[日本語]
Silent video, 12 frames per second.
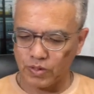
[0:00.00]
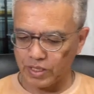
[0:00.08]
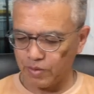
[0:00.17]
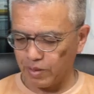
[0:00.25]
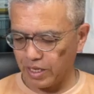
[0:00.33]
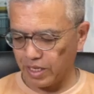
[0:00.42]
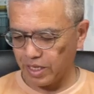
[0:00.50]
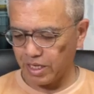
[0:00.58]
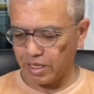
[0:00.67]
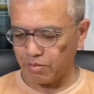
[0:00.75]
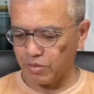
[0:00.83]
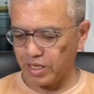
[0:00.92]
今
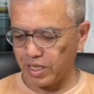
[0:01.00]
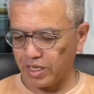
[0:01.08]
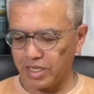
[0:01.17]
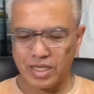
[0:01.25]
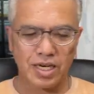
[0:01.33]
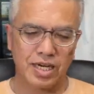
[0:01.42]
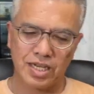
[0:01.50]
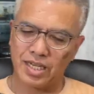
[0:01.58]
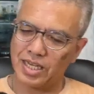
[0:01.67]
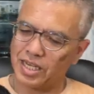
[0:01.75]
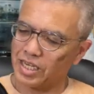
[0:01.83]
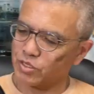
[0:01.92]
無理やり、
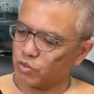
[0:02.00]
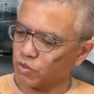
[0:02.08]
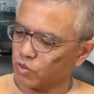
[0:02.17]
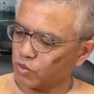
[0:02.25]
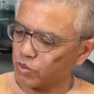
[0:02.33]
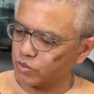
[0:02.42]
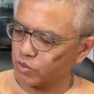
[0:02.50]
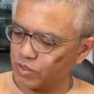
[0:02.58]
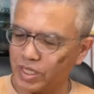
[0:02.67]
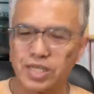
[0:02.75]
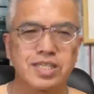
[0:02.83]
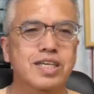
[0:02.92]
高速
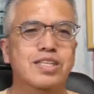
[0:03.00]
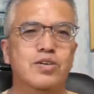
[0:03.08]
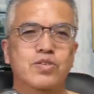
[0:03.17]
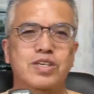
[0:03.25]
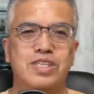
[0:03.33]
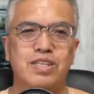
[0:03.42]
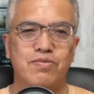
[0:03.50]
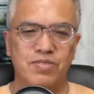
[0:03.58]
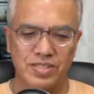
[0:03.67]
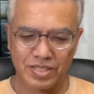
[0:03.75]
でシャッターを切ってみま